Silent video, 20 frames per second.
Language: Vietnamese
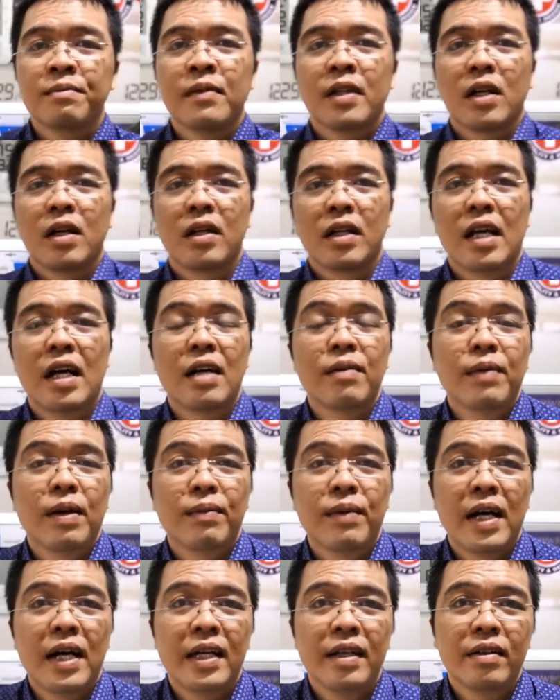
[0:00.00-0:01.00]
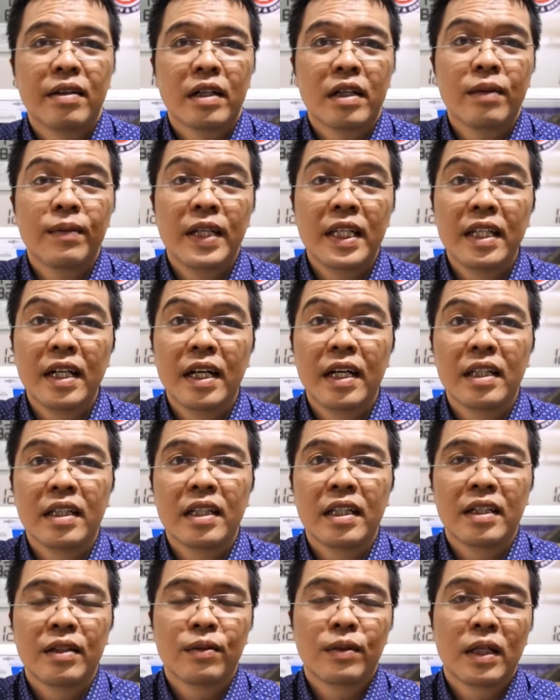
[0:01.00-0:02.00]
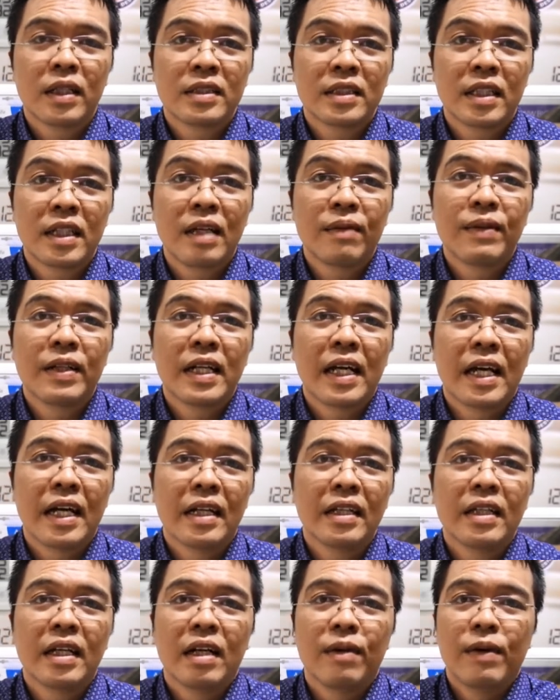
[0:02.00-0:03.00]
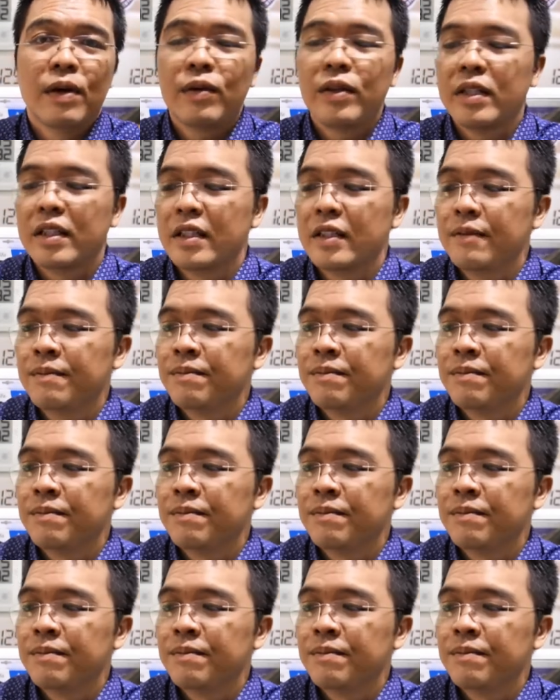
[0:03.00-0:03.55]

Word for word: Còn lỡ mà máy có bị dơ thì chúng ta sẽ đem lên hãng nhờ bảo dưỡng.